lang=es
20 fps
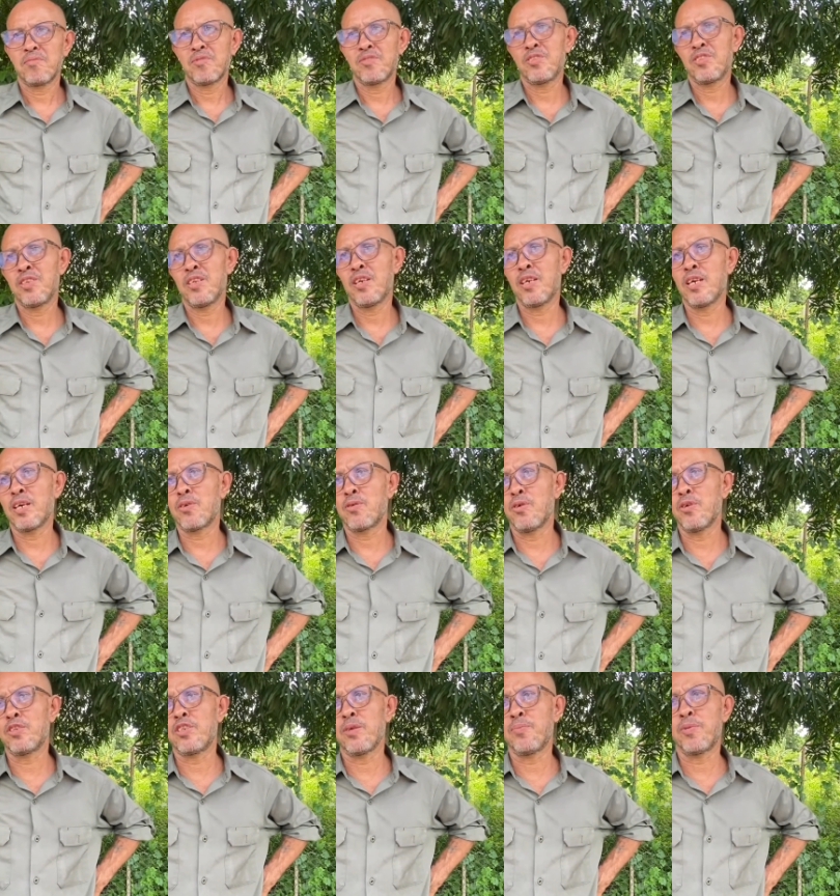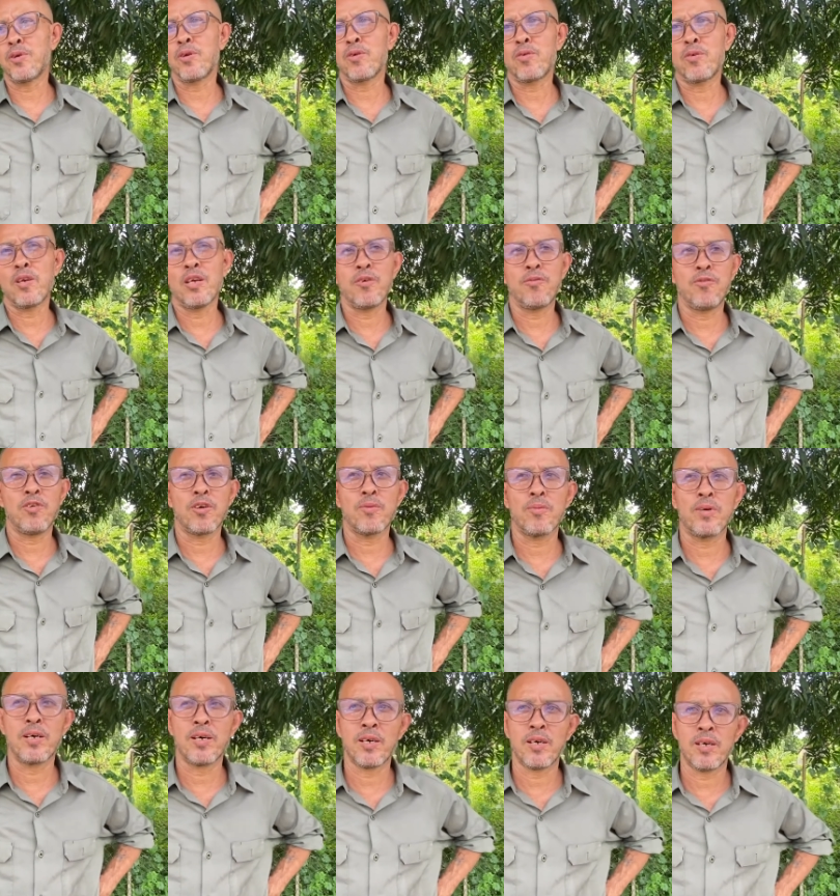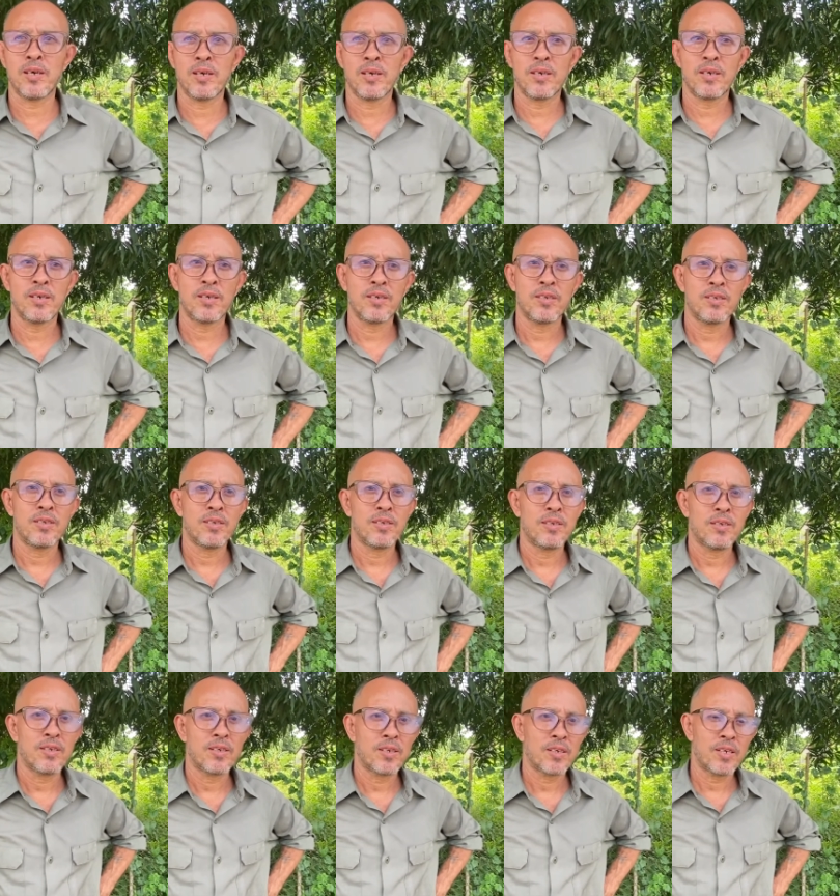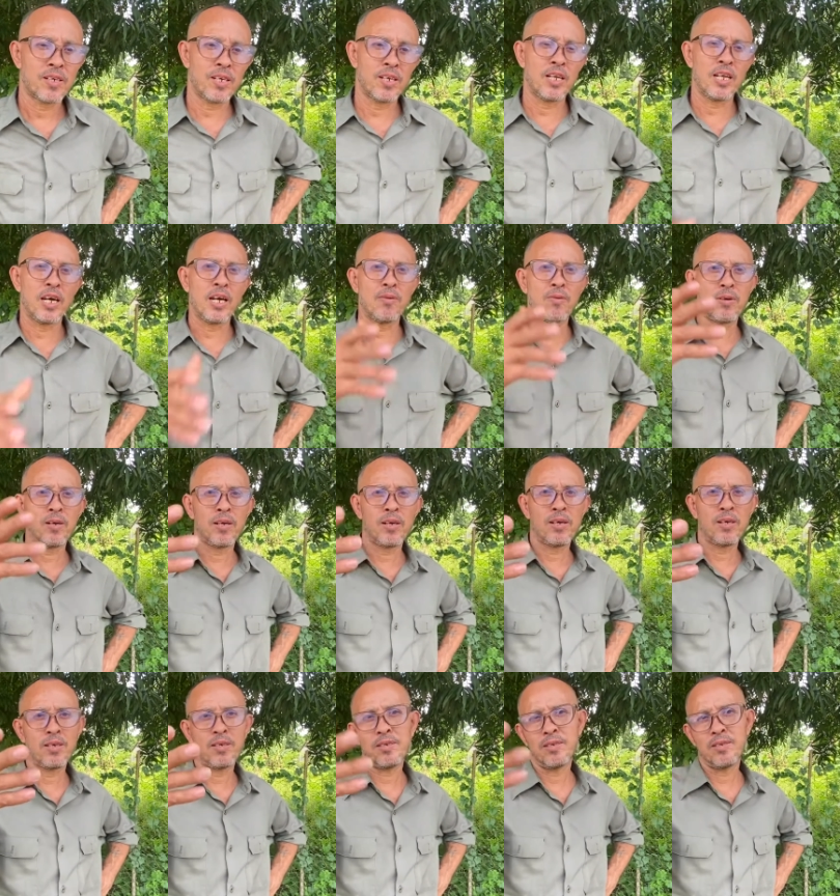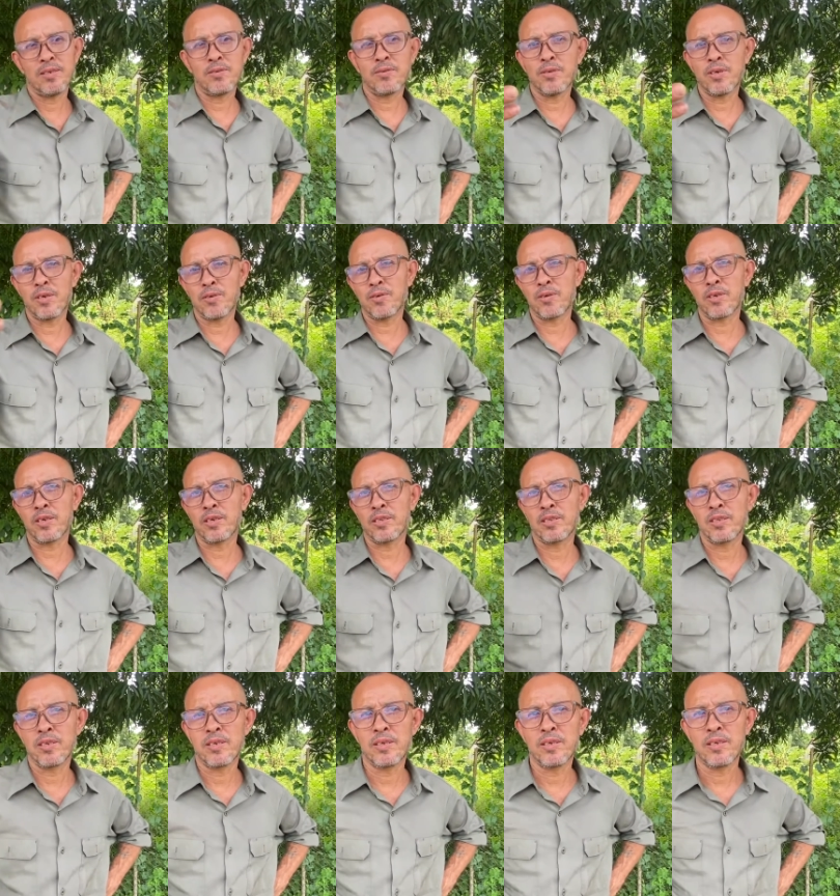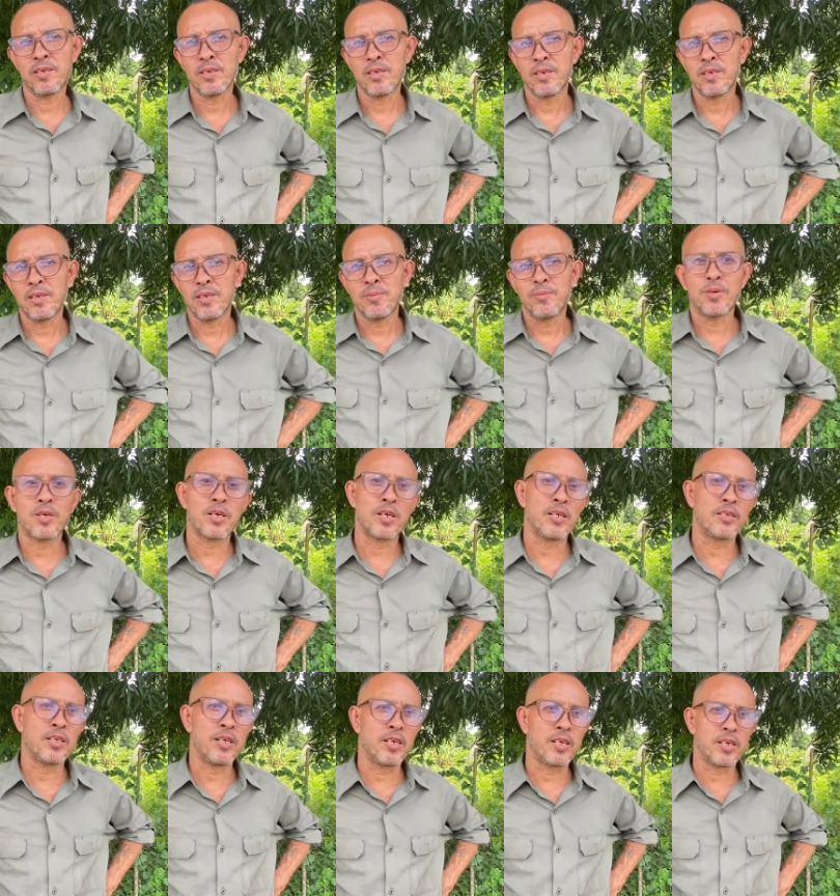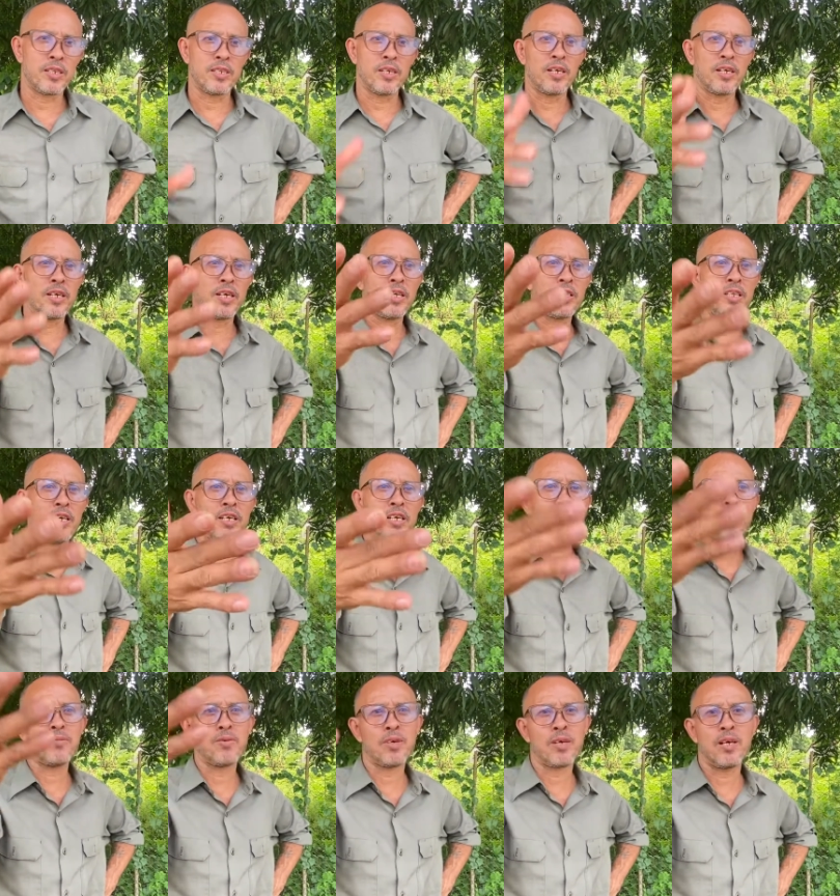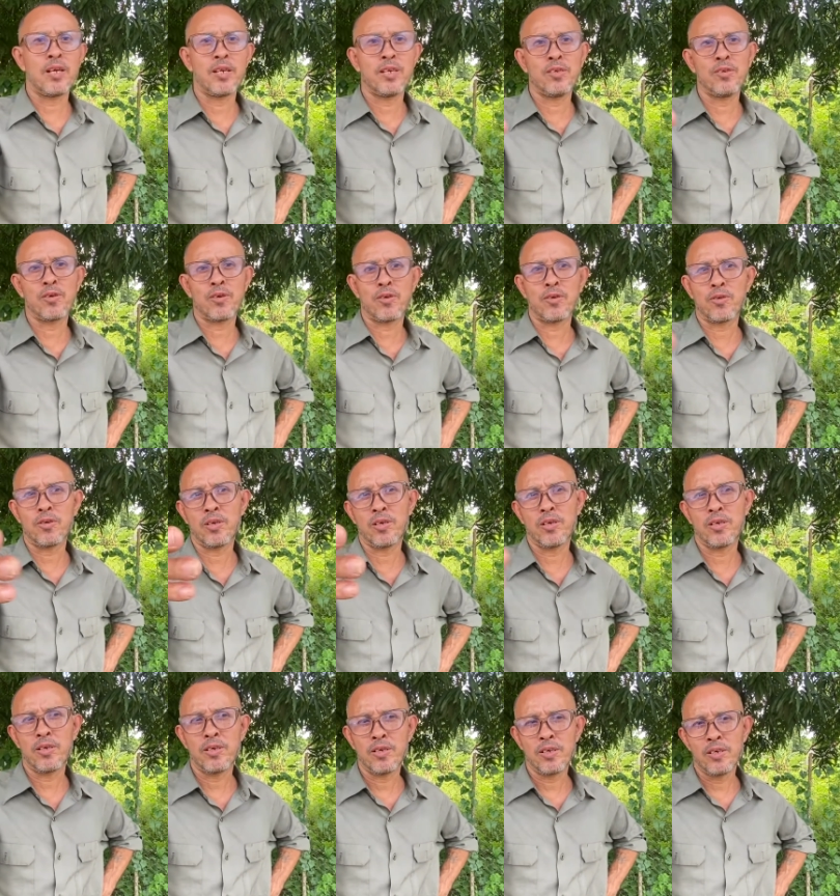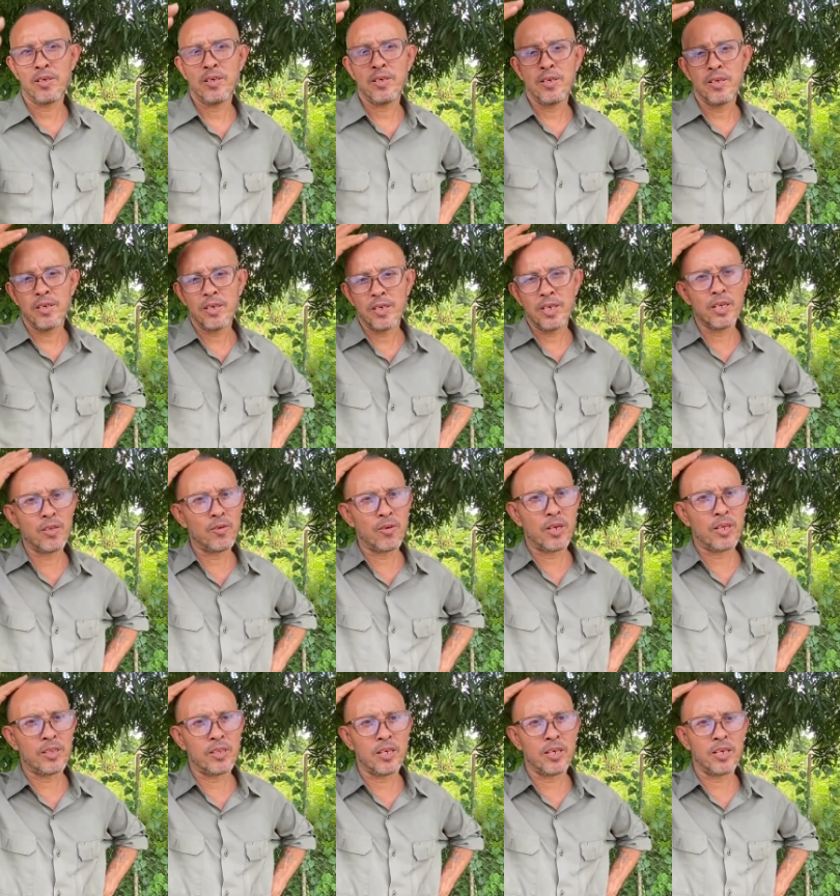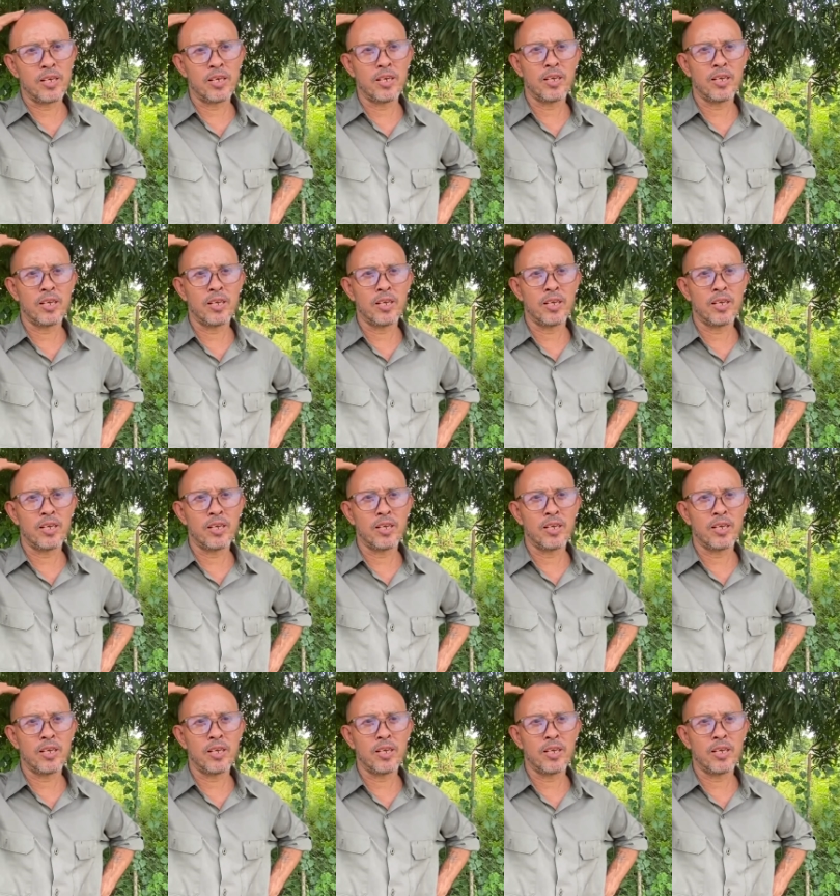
Sí, lo escucha, pero con la forma que él habla no es correcto. Porque él tiene que tener ética y moral y yo creo que él no la tiene.